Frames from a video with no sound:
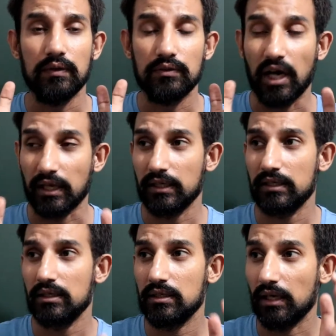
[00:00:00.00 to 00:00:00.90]
ज्यादा
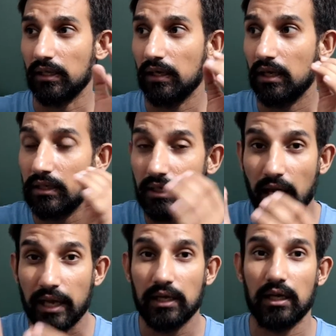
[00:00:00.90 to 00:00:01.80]
से ज्यादा
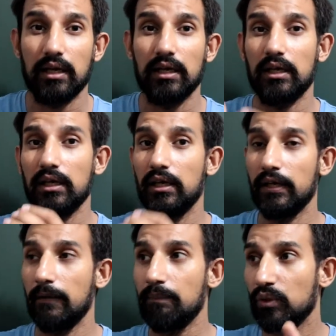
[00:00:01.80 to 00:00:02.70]
डिसलाइक करने के
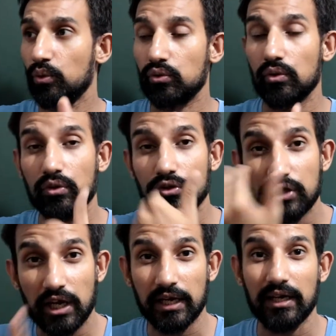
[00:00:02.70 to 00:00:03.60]
लिए दूसरों को
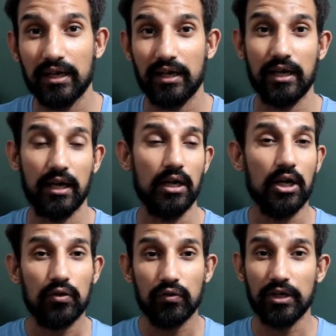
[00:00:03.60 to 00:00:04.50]
शेयर कर रहे हैं
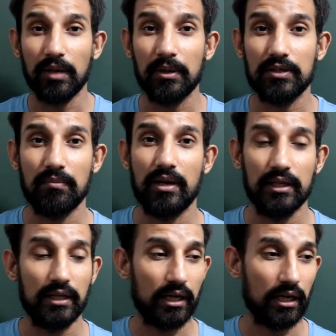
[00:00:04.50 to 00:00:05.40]
ट्विटर पर जब
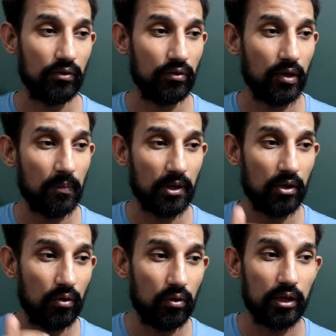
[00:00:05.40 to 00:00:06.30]
मैंने देखा ट्विटर पर
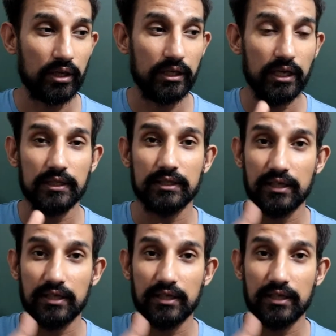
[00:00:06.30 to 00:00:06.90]
लोग ये